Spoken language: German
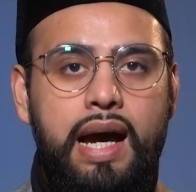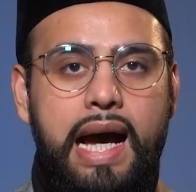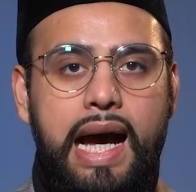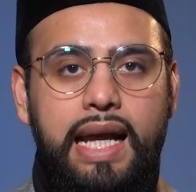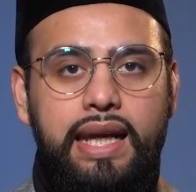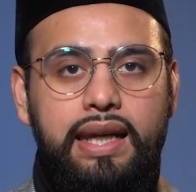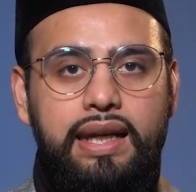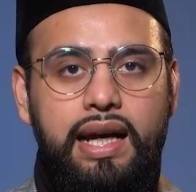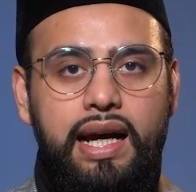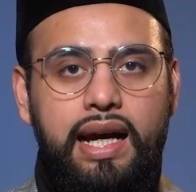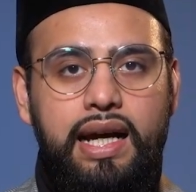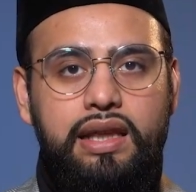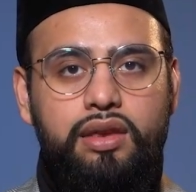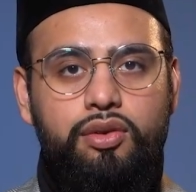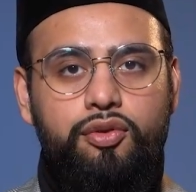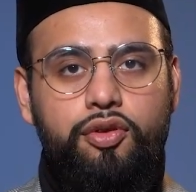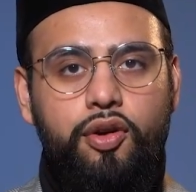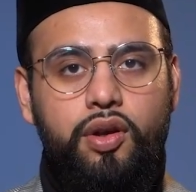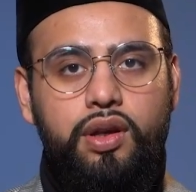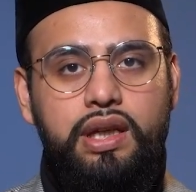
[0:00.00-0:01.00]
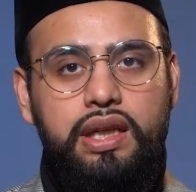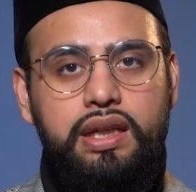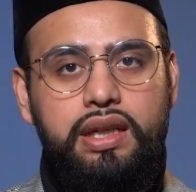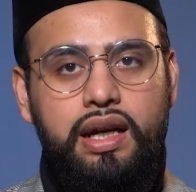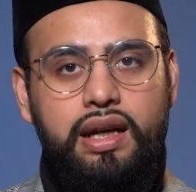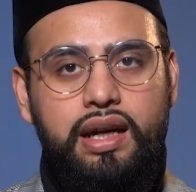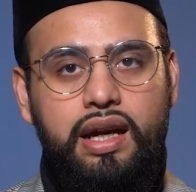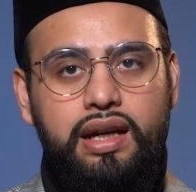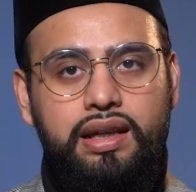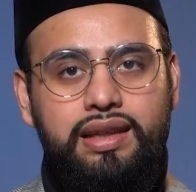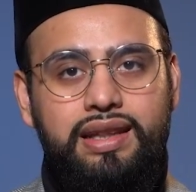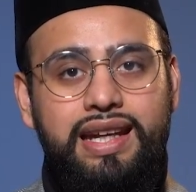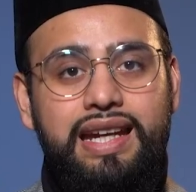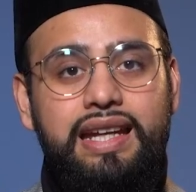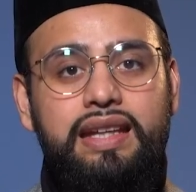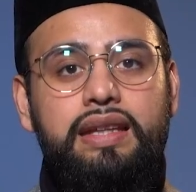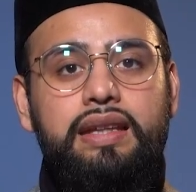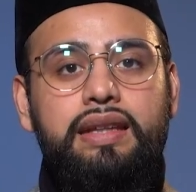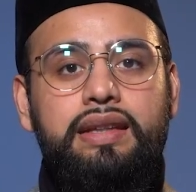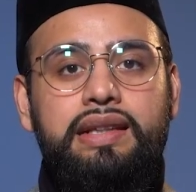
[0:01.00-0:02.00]
Alle Arten von Niedergang
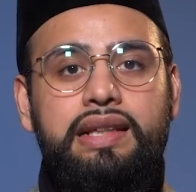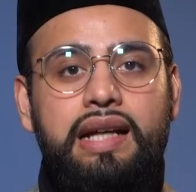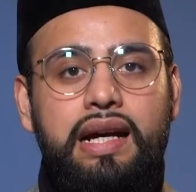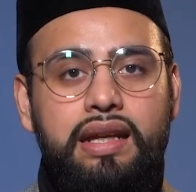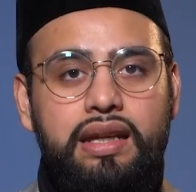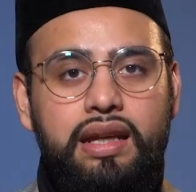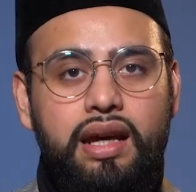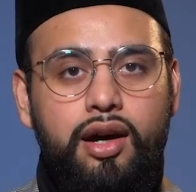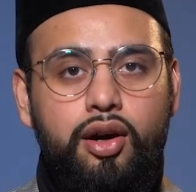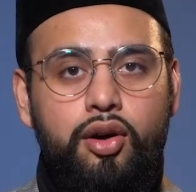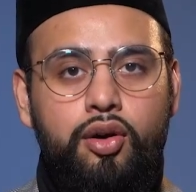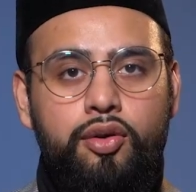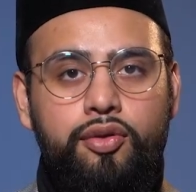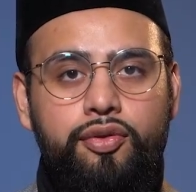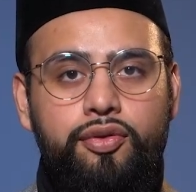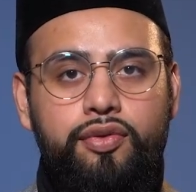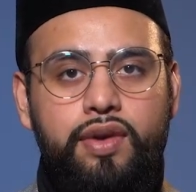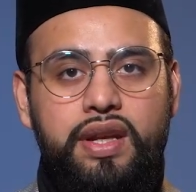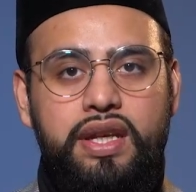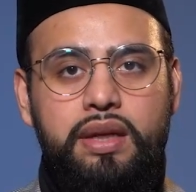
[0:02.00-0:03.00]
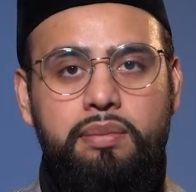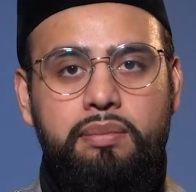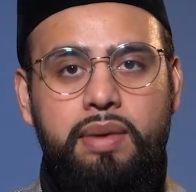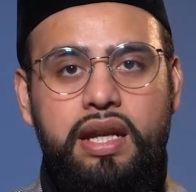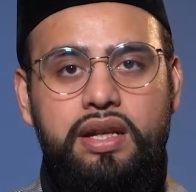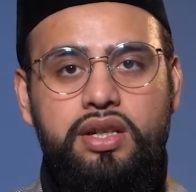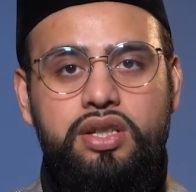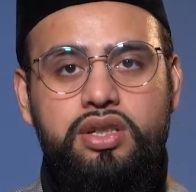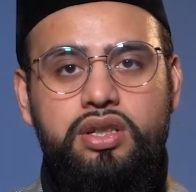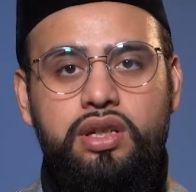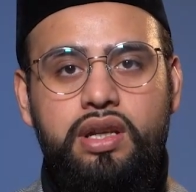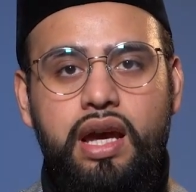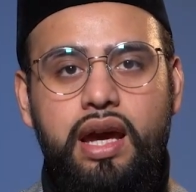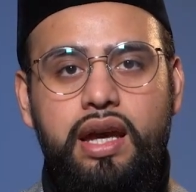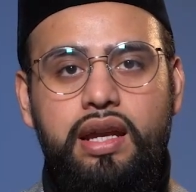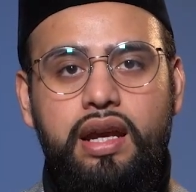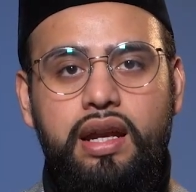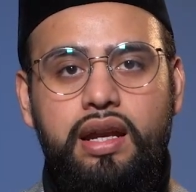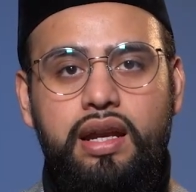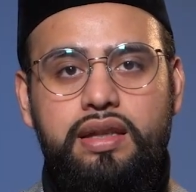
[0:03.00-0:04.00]
treten dann auf, wenn die Menschen
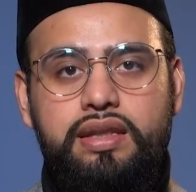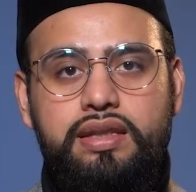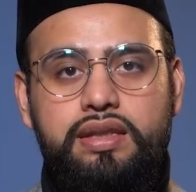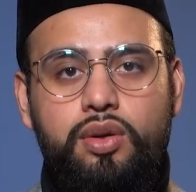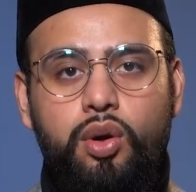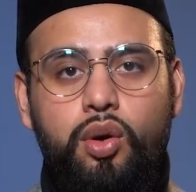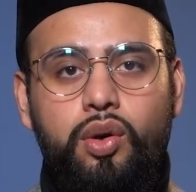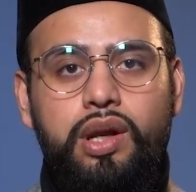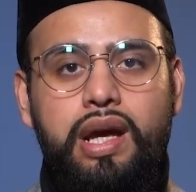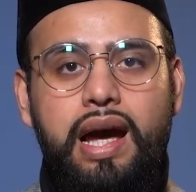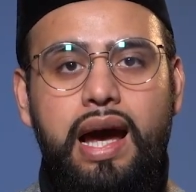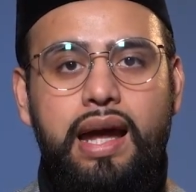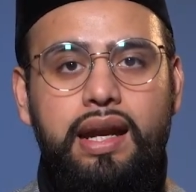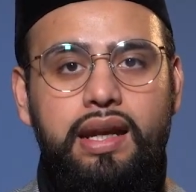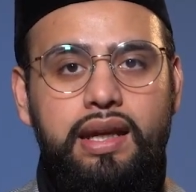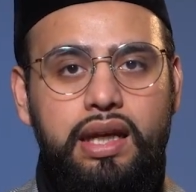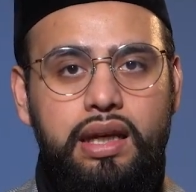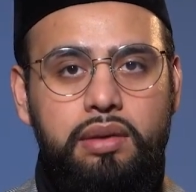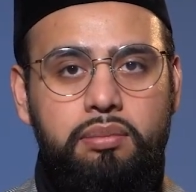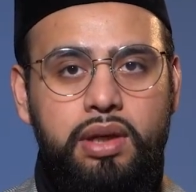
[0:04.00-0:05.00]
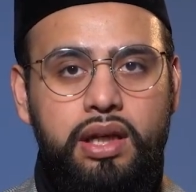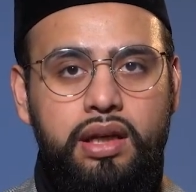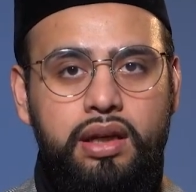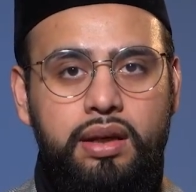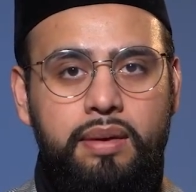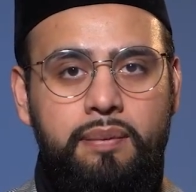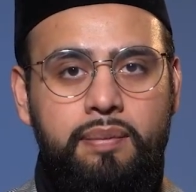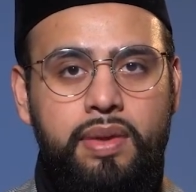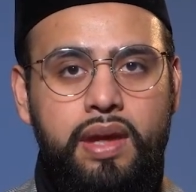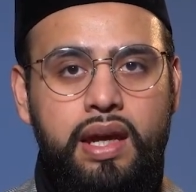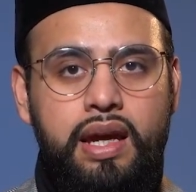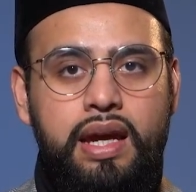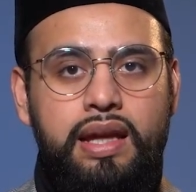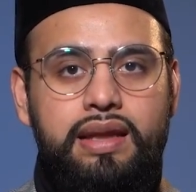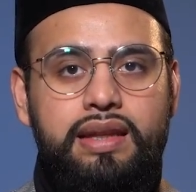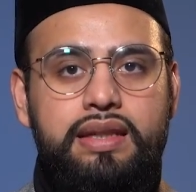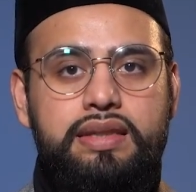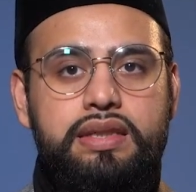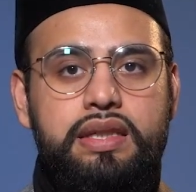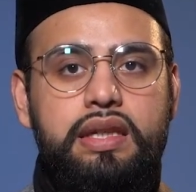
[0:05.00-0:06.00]
einer Nation annehmen,
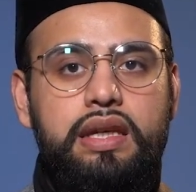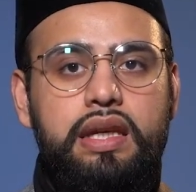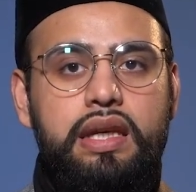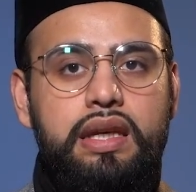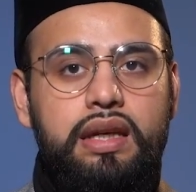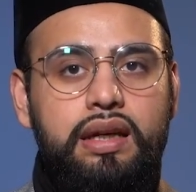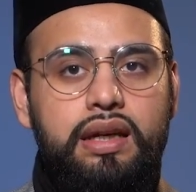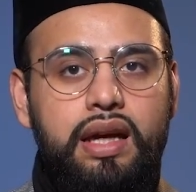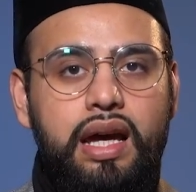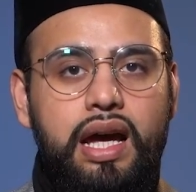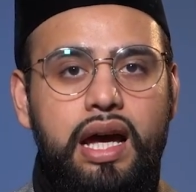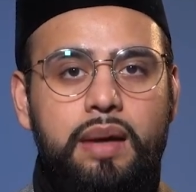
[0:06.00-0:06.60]
dass ihre